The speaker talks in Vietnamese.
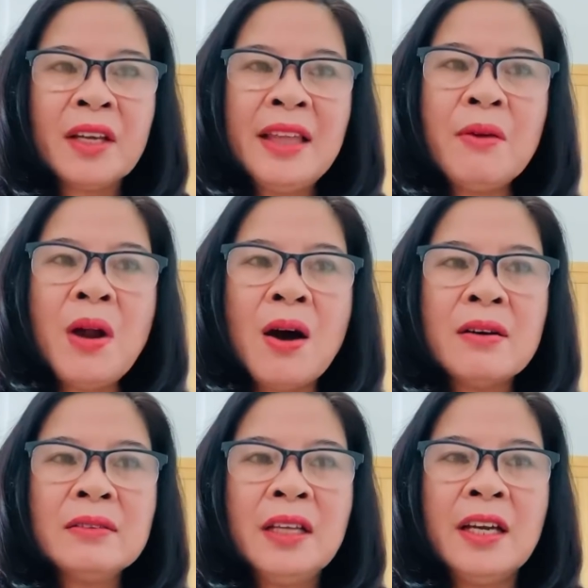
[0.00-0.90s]
Theo
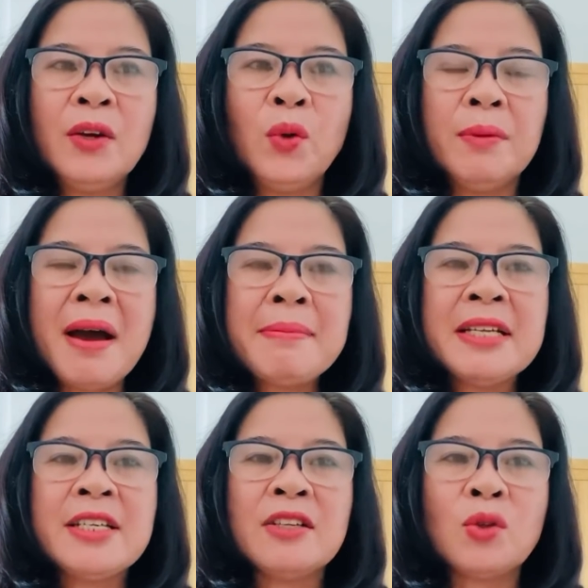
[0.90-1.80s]
đó thì Ủy ban
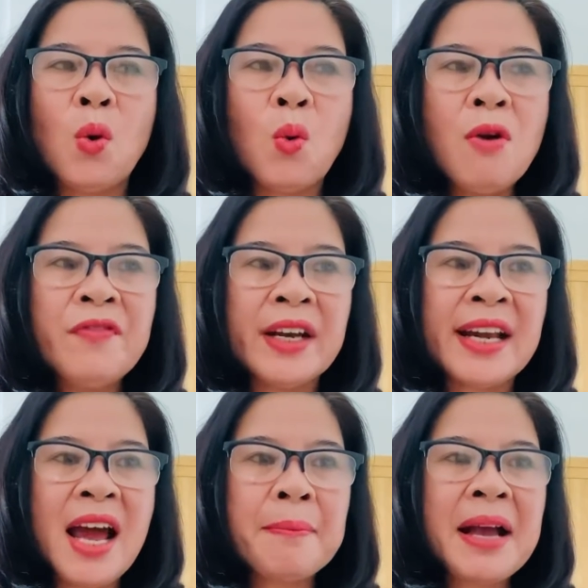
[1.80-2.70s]
Mặt trận Tổ quốc Việt
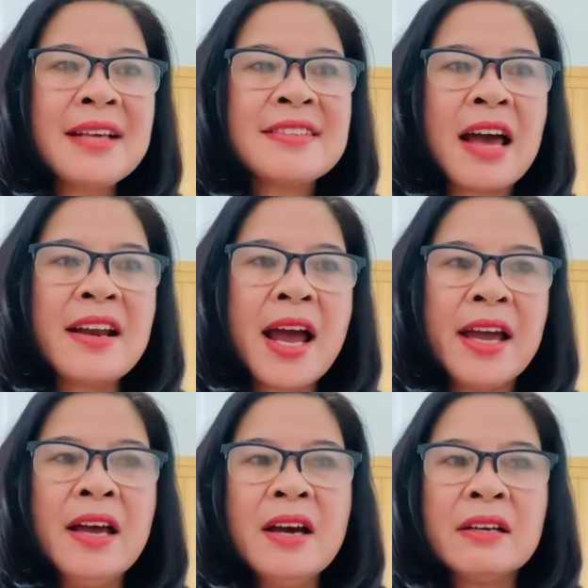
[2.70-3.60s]
Nam các xã
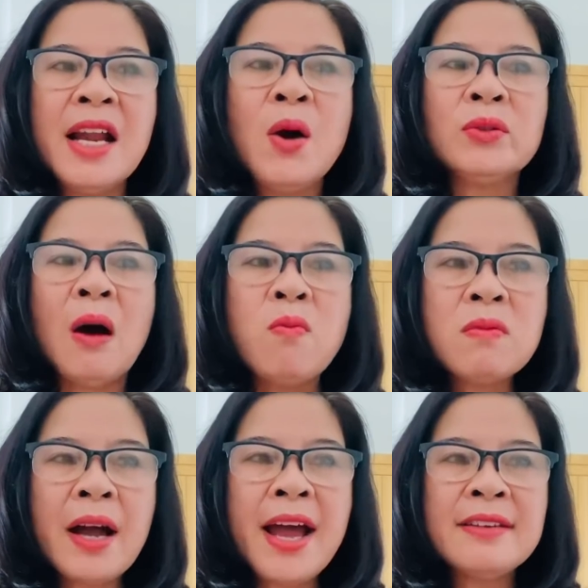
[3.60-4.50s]
này đều
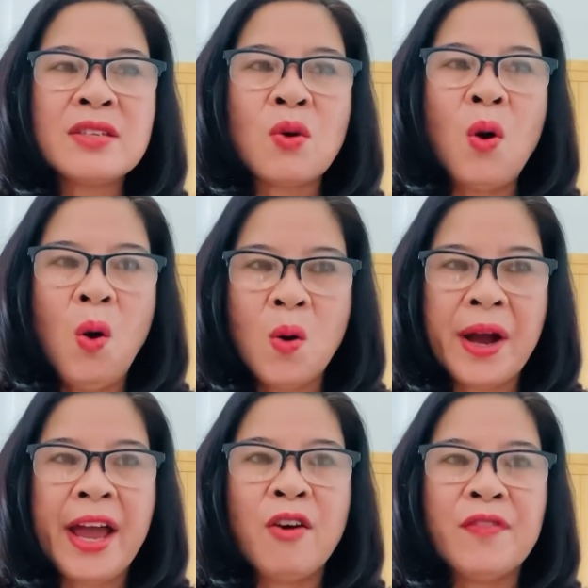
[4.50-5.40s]
thống kê số hộ
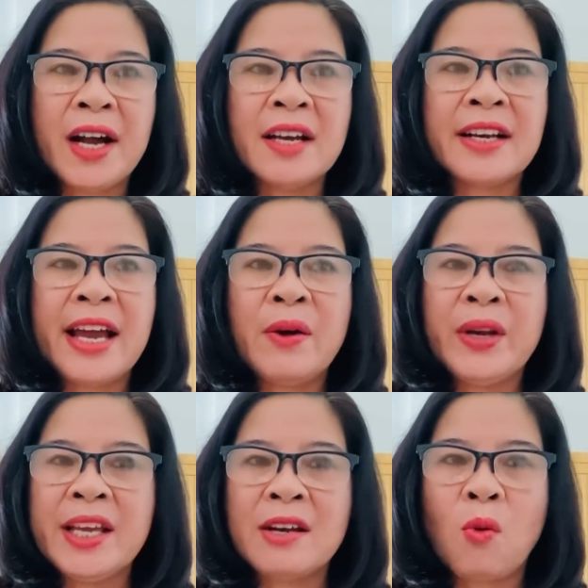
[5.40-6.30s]
nghèo và cận nghèo
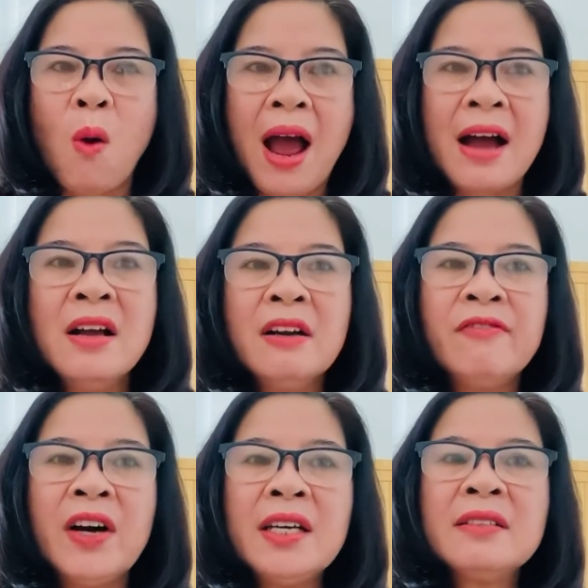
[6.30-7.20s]
để nhận quà
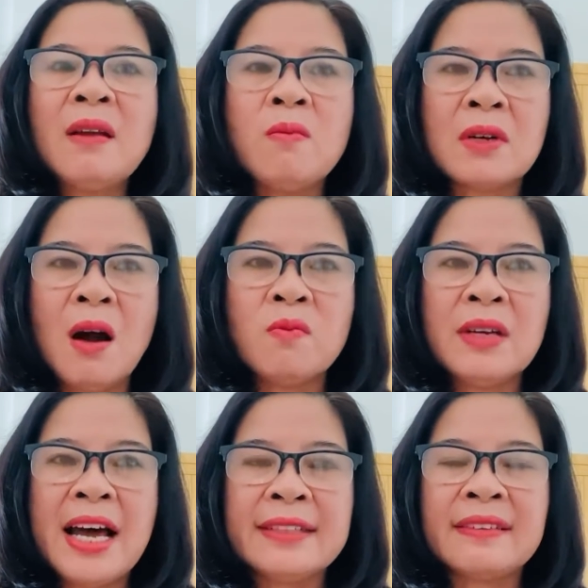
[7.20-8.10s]
với tổng cộng
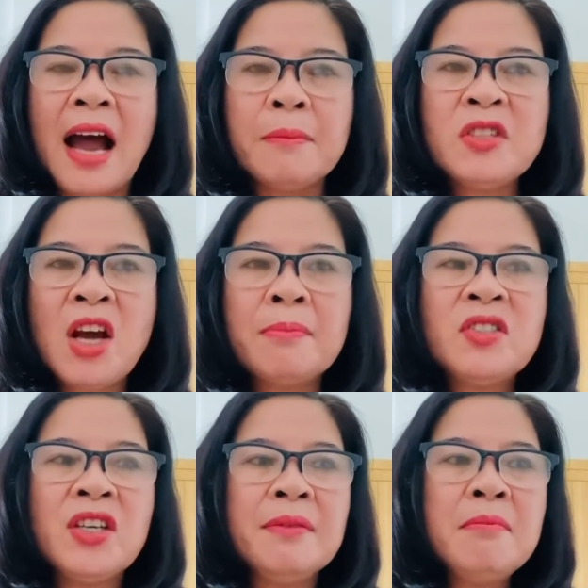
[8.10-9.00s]
là
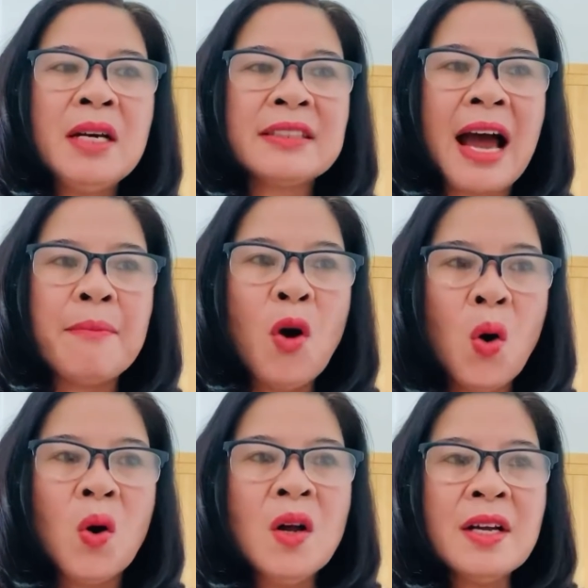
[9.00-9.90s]
898
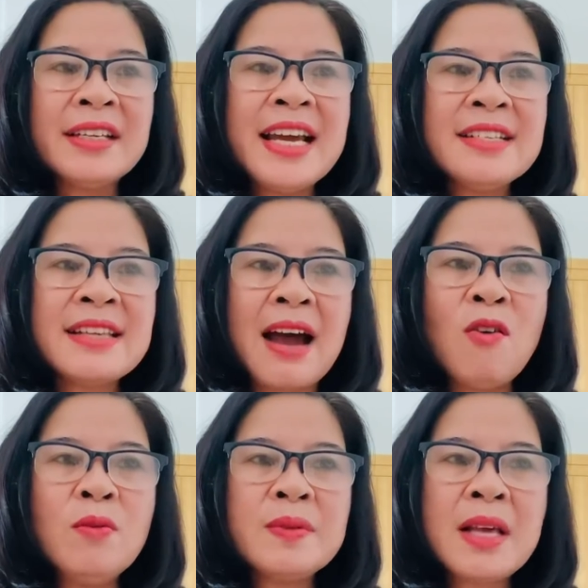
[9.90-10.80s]
hộ. Đến sáng
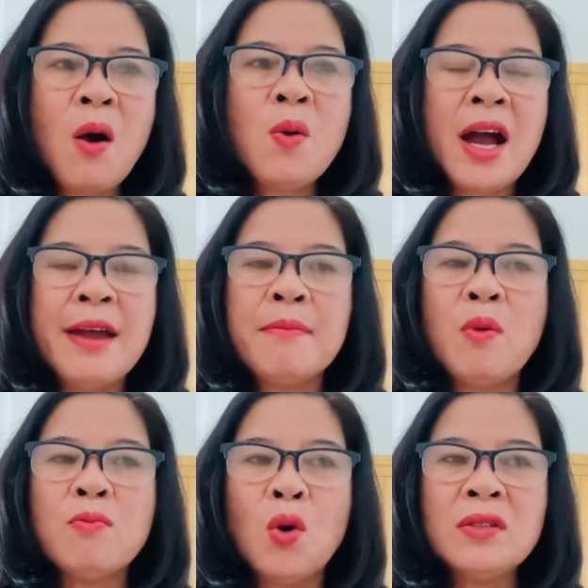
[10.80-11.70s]
hôm sau ngày
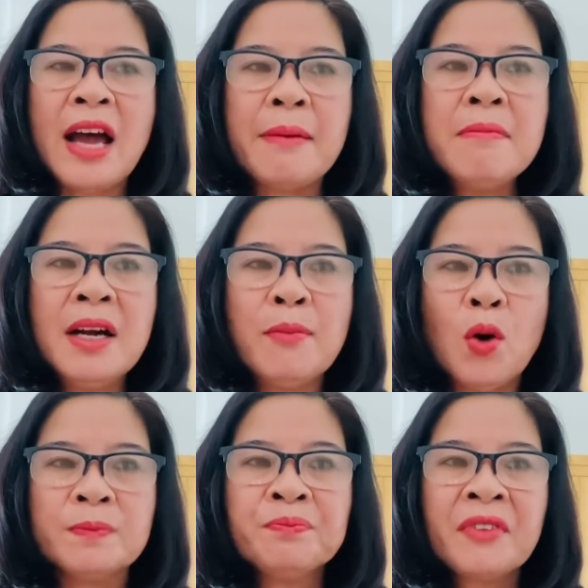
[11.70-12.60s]
mùng 4 tháng
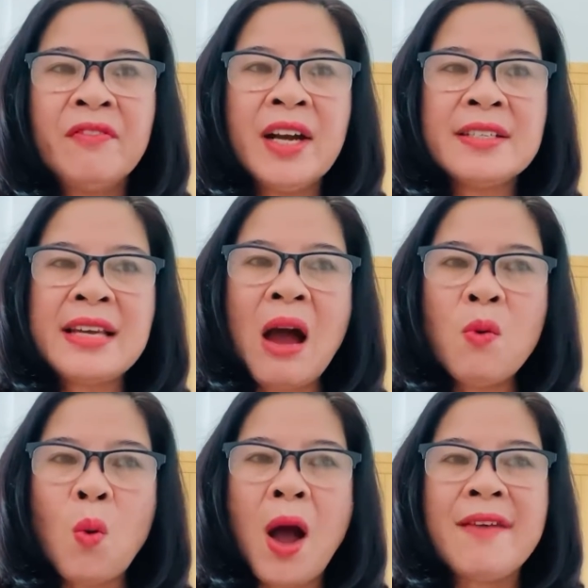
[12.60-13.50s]
11, việc trao
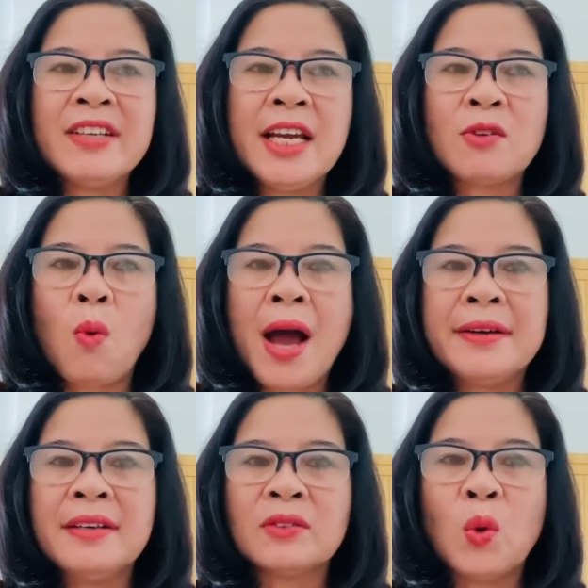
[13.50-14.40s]
quà và nhận quà
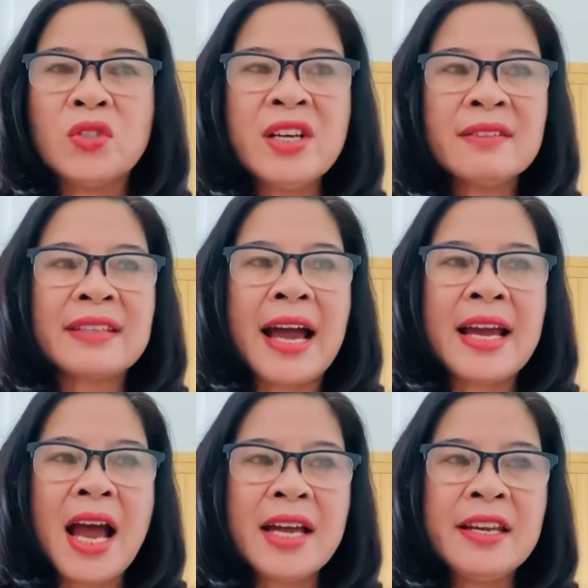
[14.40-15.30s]
được tổ chức
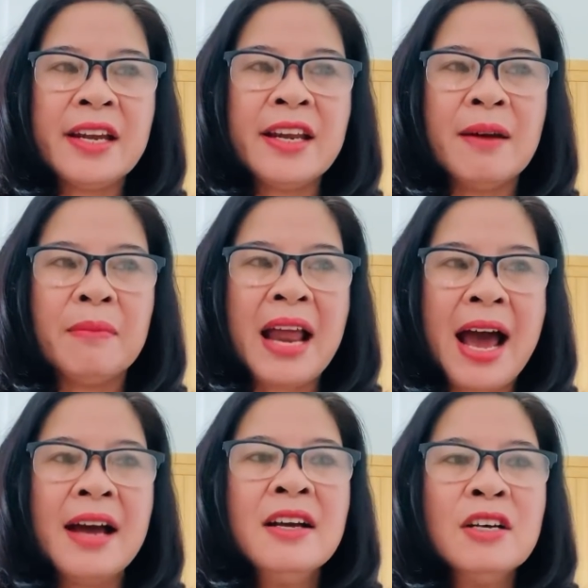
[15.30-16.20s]
tại hai địa điểm
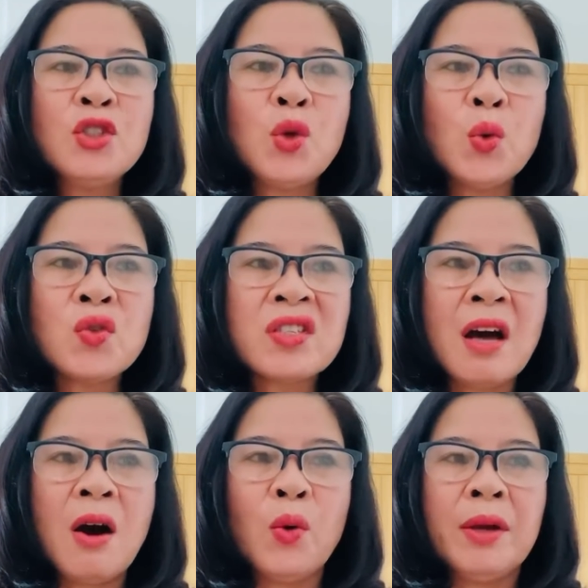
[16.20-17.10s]
là trụ
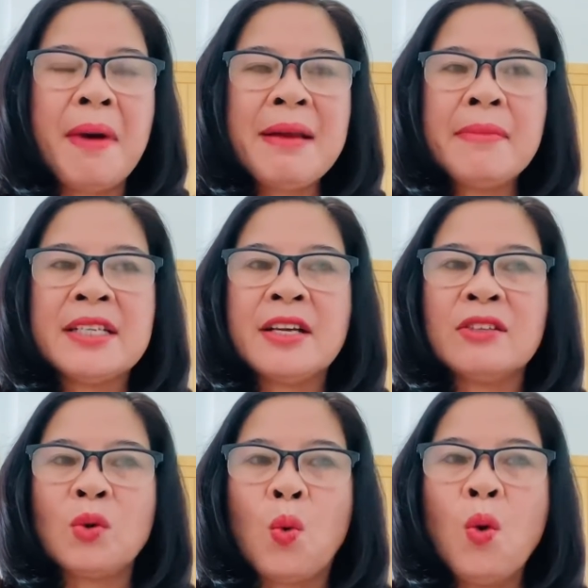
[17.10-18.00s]
sở Ủy ban Mặt
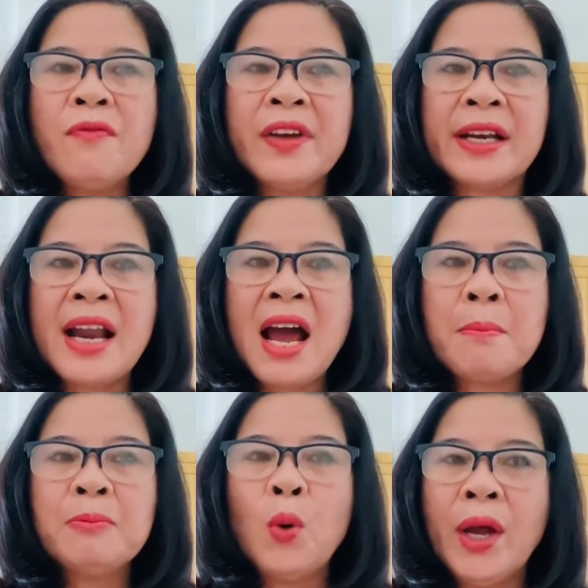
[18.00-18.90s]
trận Tổ quốc Việt
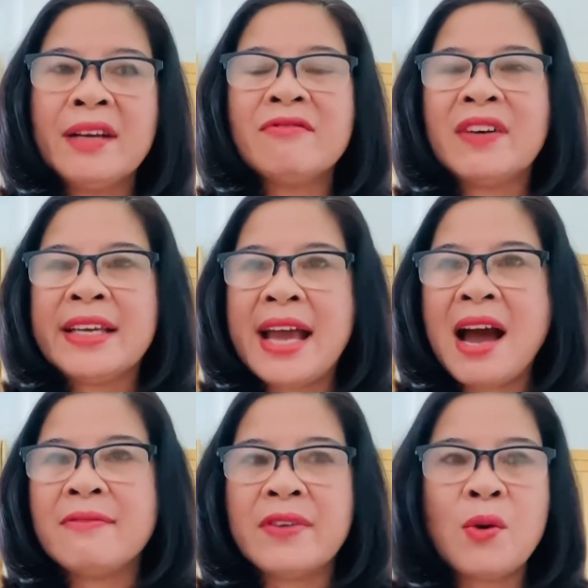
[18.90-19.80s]
Nam huyện và
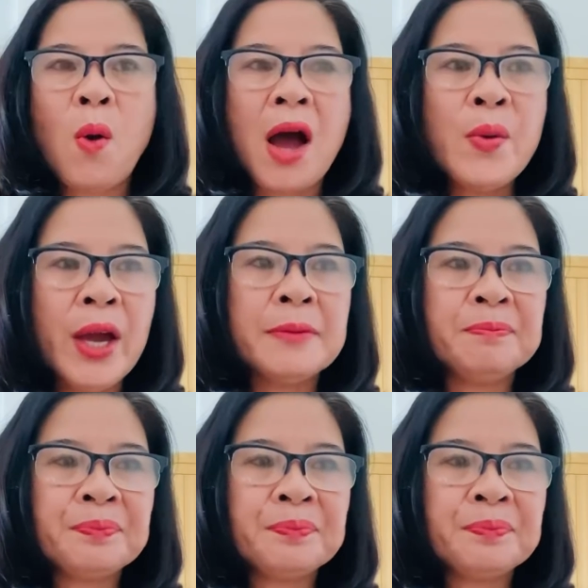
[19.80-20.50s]
nhà văn hóa huyện.